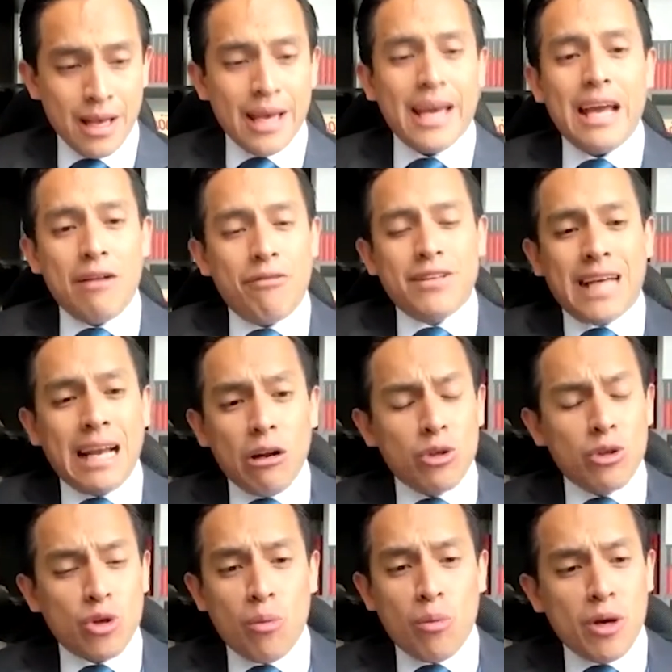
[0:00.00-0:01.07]
El fiscal José
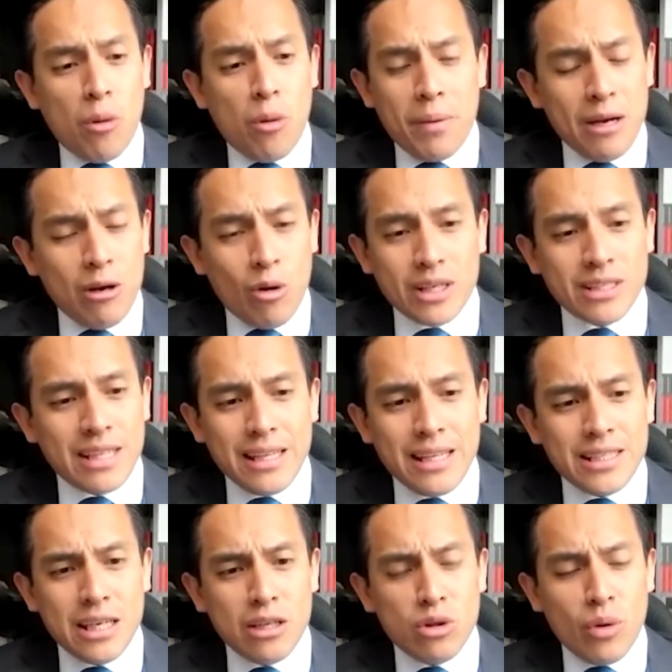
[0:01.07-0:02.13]
Domingo Pérez lo que está
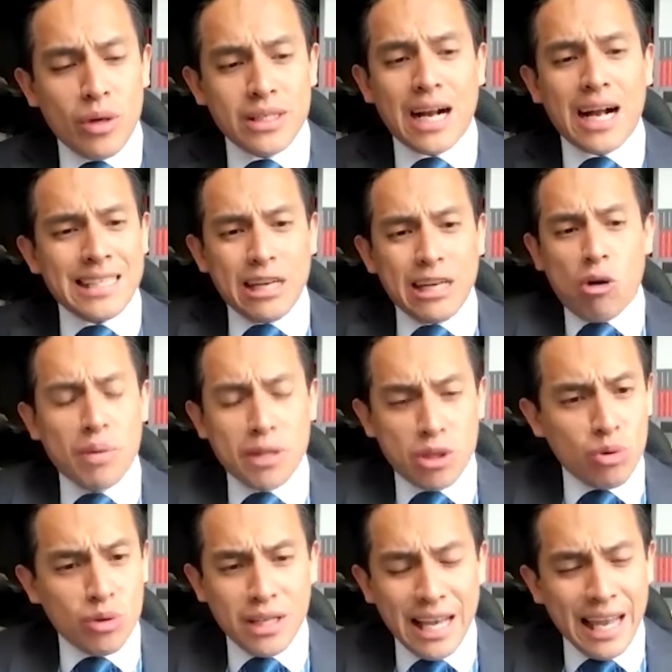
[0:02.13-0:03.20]
diciendo es, acá se ha cometido
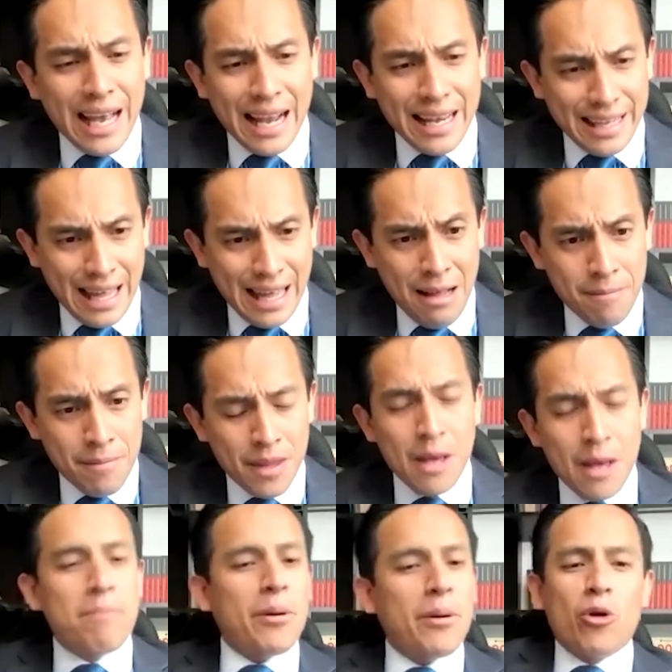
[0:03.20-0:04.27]
una ilegalidad,
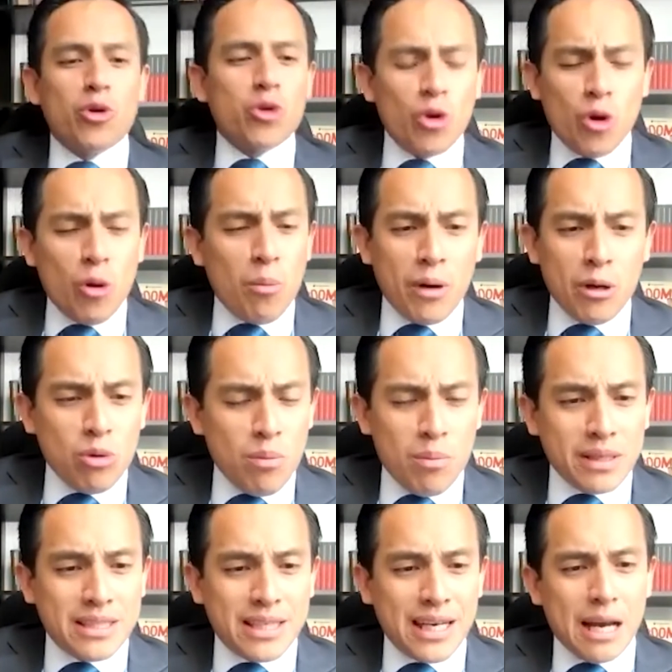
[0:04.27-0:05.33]
pero yo no puedo
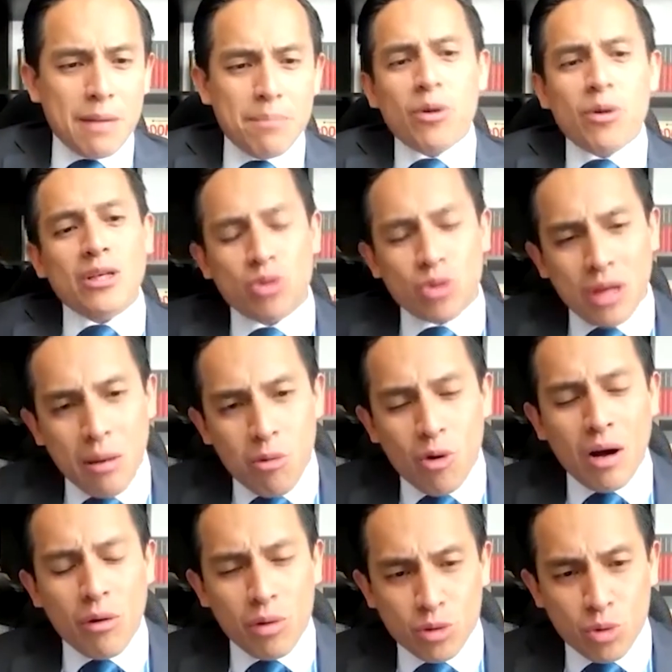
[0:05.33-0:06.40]
investigar porque estoy
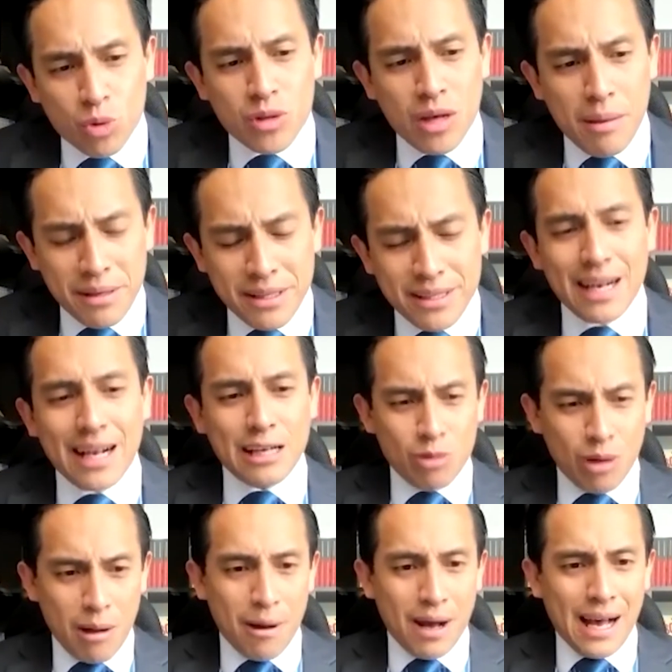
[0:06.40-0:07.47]
abocado exclusivamente al caso
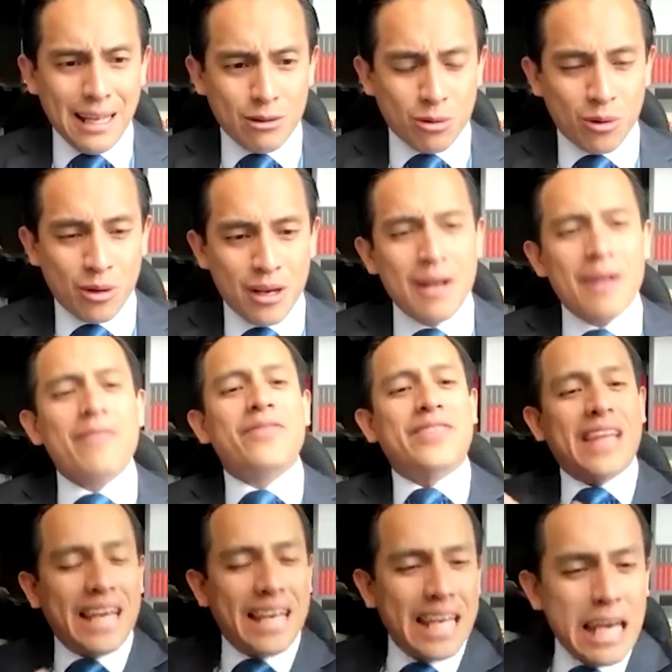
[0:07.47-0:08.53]
Lavajato.
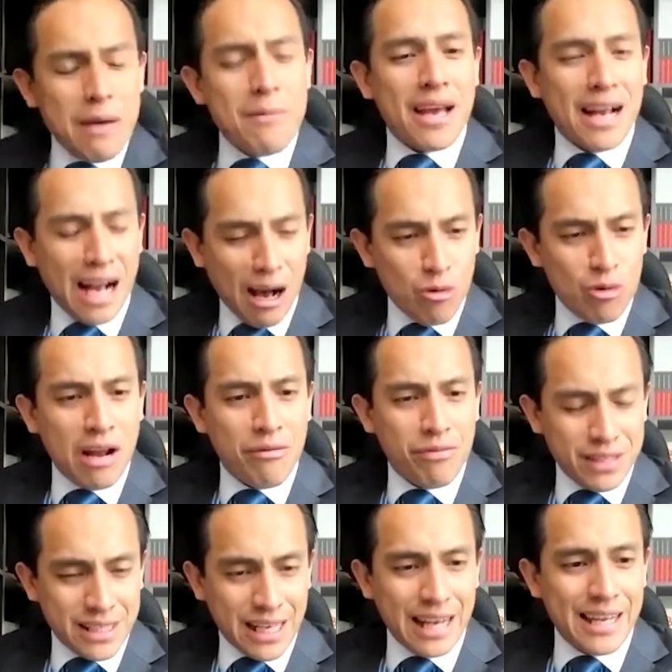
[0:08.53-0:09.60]
Deriven a una
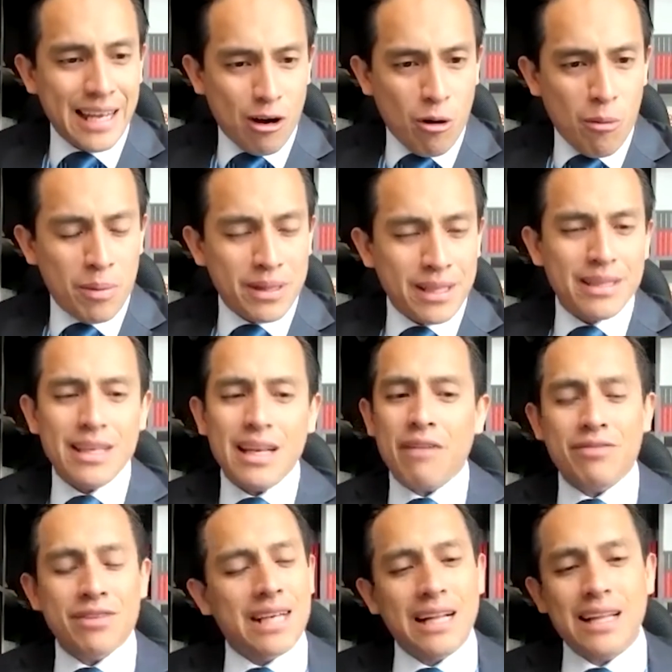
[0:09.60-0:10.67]
fiscalía competente y la
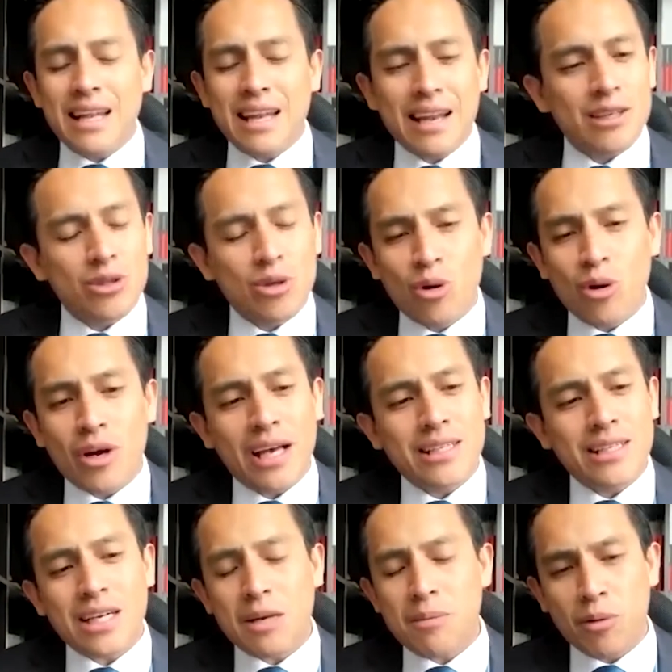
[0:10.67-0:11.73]
fiscal de la nación lo que hace
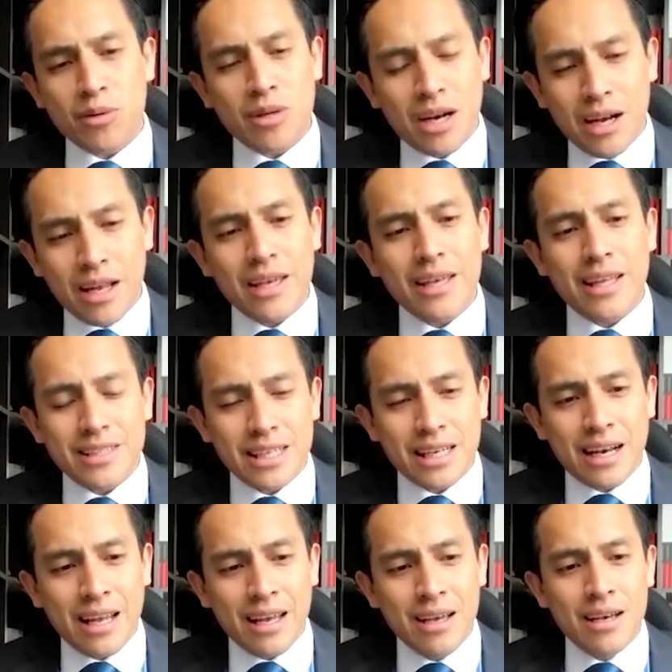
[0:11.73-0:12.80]
es responderle y
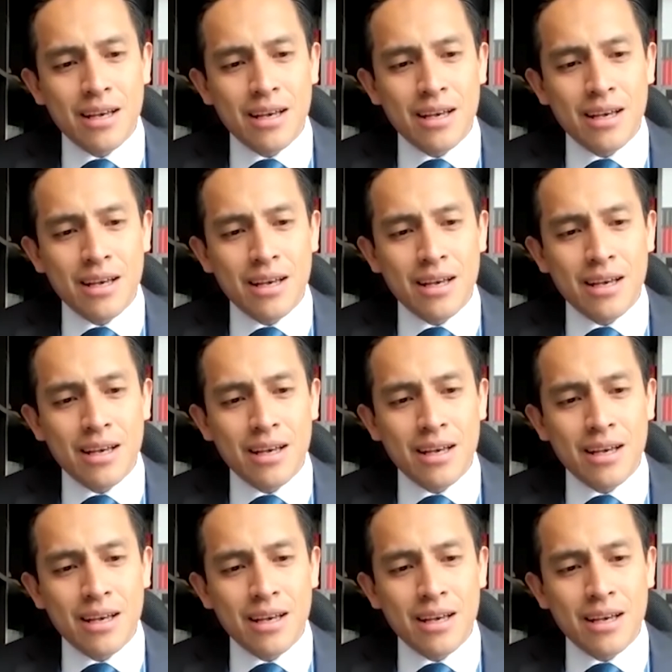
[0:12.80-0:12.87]
decirle,